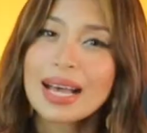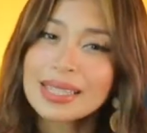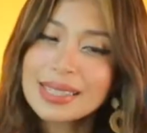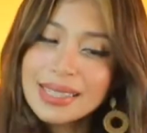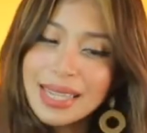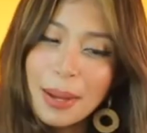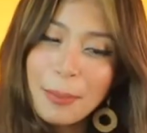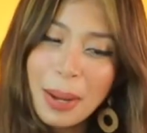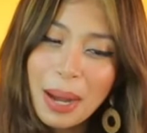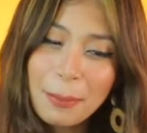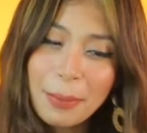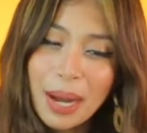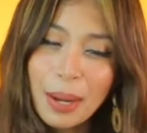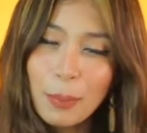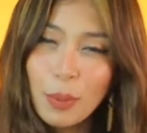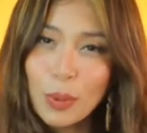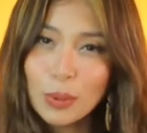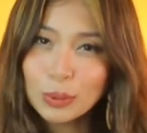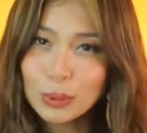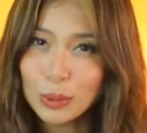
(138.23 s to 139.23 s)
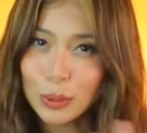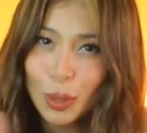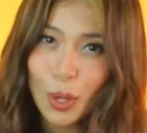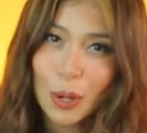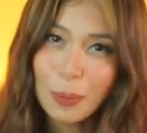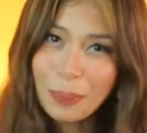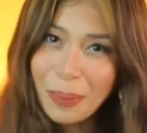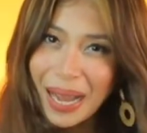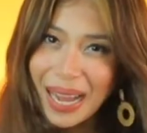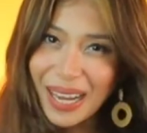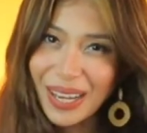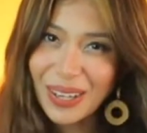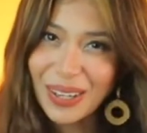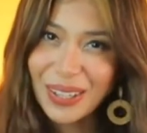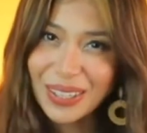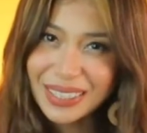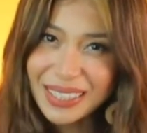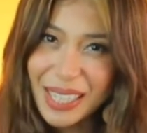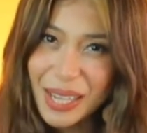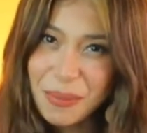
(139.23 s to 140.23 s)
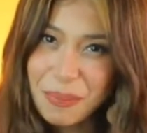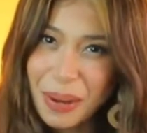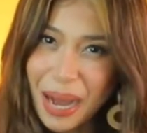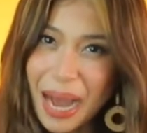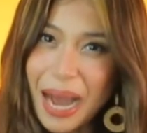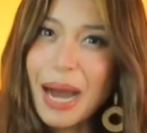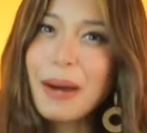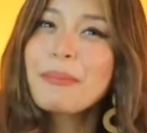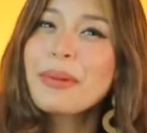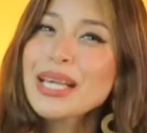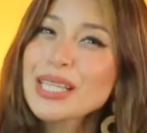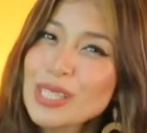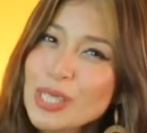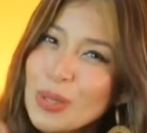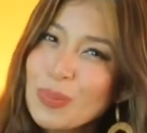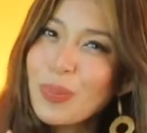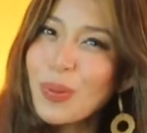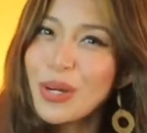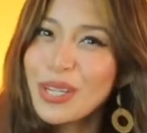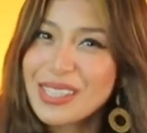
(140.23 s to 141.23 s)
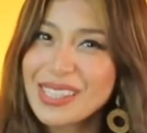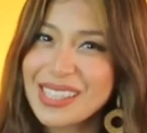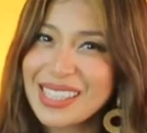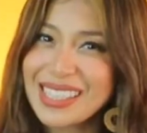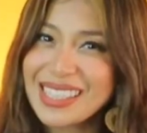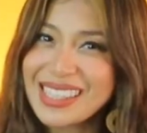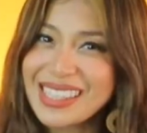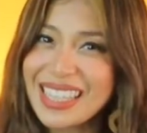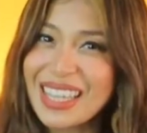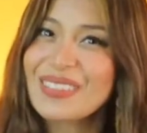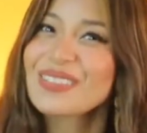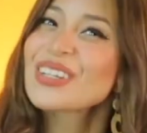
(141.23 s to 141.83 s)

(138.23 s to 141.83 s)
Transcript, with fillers: Kasama ang mga tropa. O ba diba? May support system